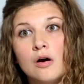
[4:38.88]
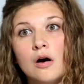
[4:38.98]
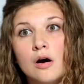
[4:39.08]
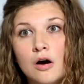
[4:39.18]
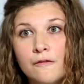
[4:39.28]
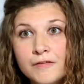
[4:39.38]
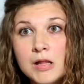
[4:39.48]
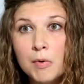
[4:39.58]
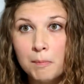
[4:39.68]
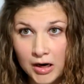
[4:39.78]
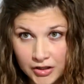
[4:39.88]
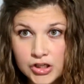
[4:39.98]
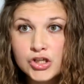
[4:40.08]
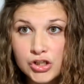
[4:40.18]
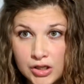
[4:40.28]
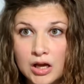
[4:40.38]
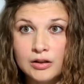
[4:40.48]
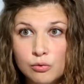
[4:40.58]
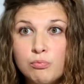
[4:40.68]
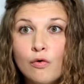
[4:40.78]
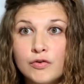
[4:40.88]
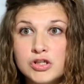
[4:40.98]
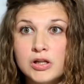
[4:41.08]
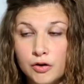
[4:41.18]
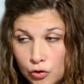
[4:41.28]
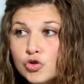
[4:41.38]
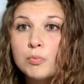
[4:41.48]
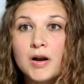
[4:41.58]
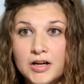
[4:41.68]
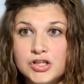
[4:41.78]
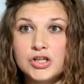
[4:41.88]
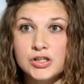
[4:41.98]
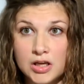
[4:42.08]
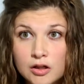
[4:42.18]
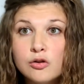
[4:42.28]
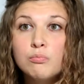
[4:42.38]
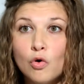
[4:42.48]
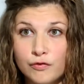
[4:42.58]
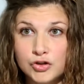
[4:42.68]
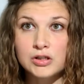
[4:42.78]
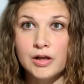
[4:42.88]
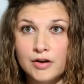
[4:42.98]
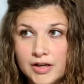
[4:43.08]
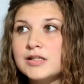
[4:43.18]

Э, фильмы практически от любого человека, не то, что практически, от любого человека,